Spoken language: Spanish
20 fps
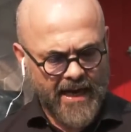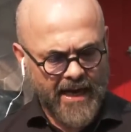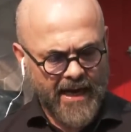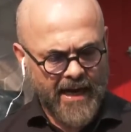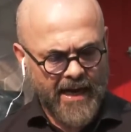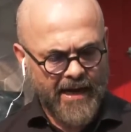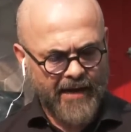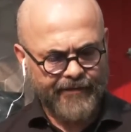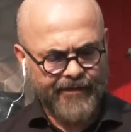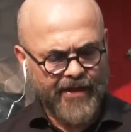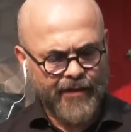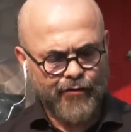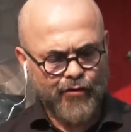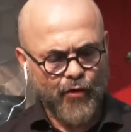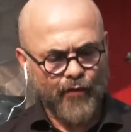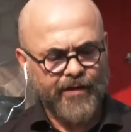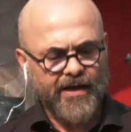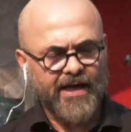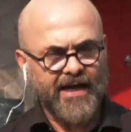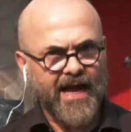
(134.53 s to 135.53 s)
Ah,
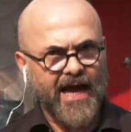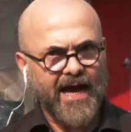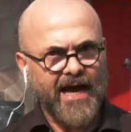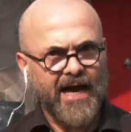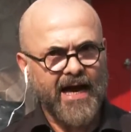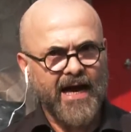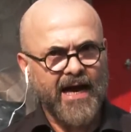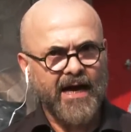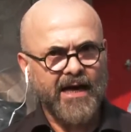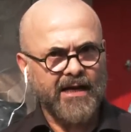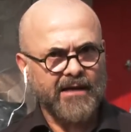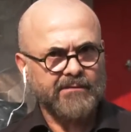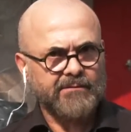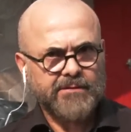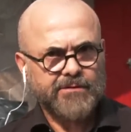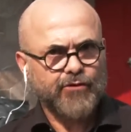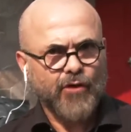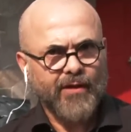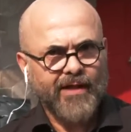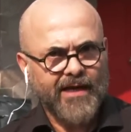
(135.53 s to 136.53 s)
dentro de la
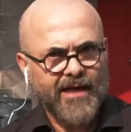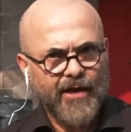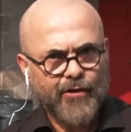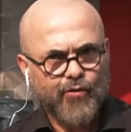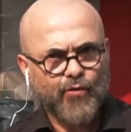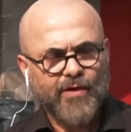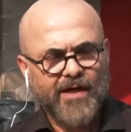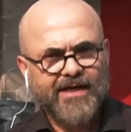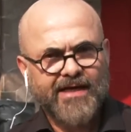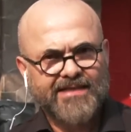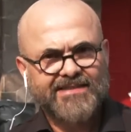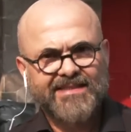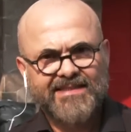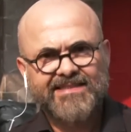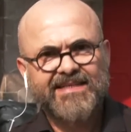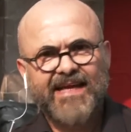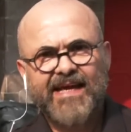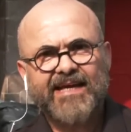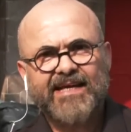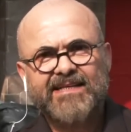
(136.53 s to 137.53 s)
toda la ayuda que se
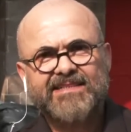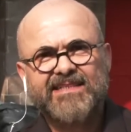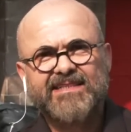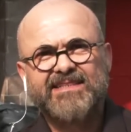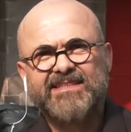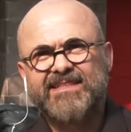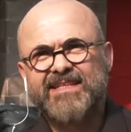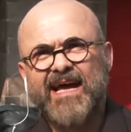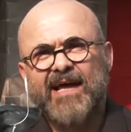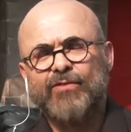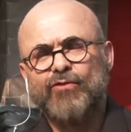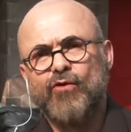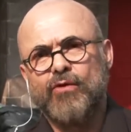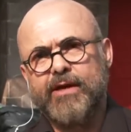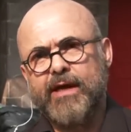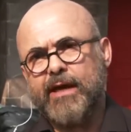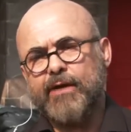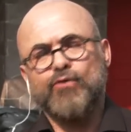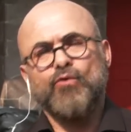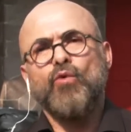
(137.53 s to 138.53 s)
sigue necesitando,
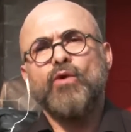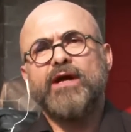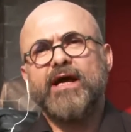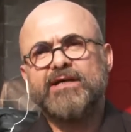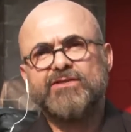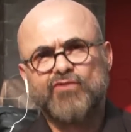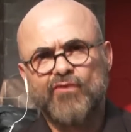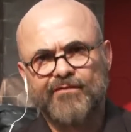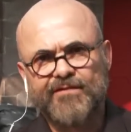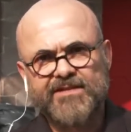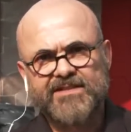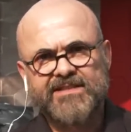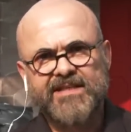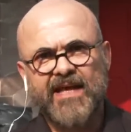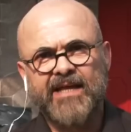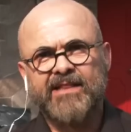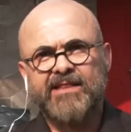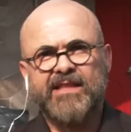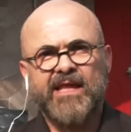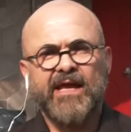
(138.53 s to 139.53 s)
que nunca es
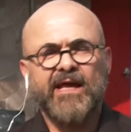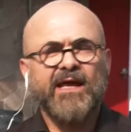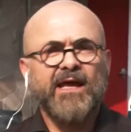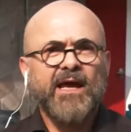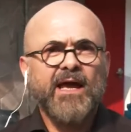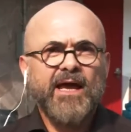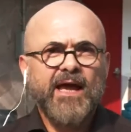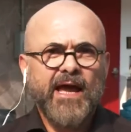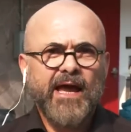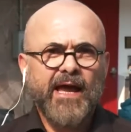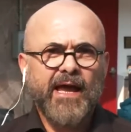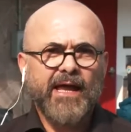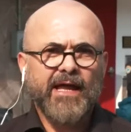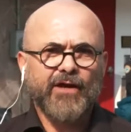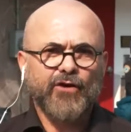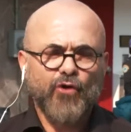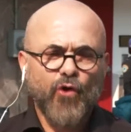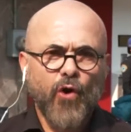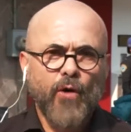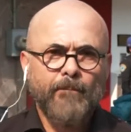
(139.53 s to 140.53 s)
suficiente, eh,
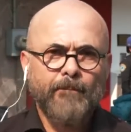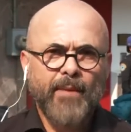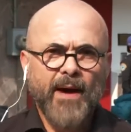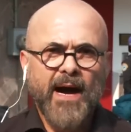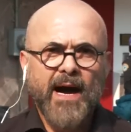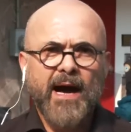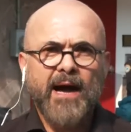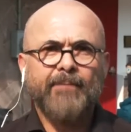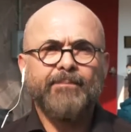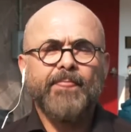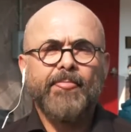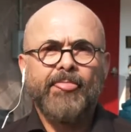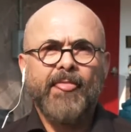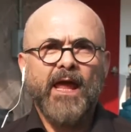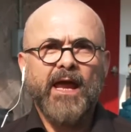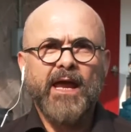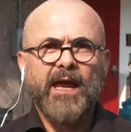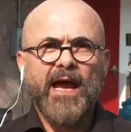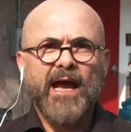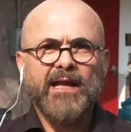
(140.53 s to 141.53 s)
ropa,
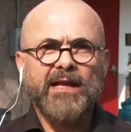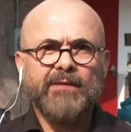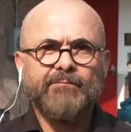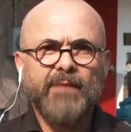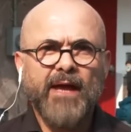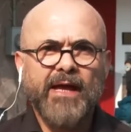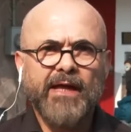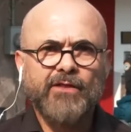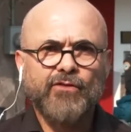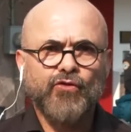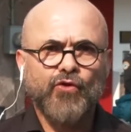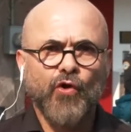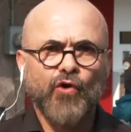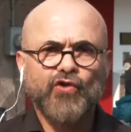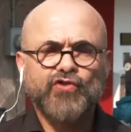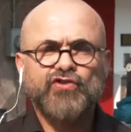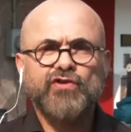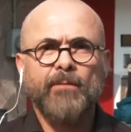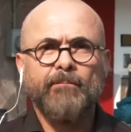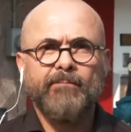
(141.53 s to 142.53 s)
eh,
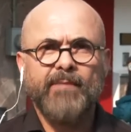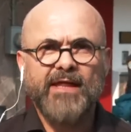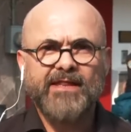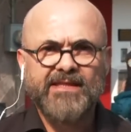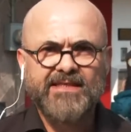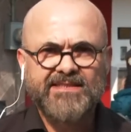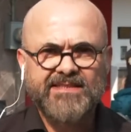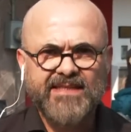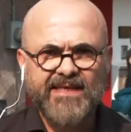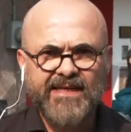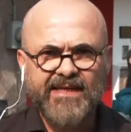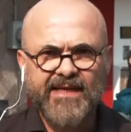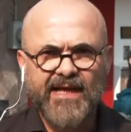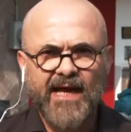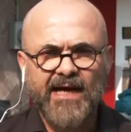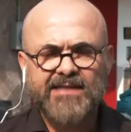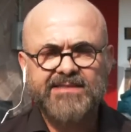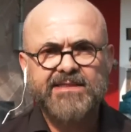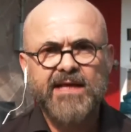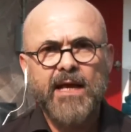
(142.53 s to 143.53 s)
alimentos,
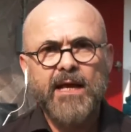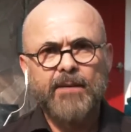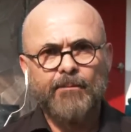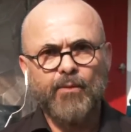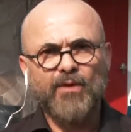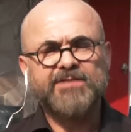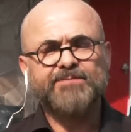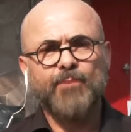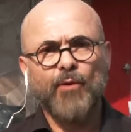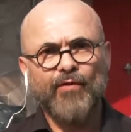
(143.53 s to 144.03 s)
medicinas, pues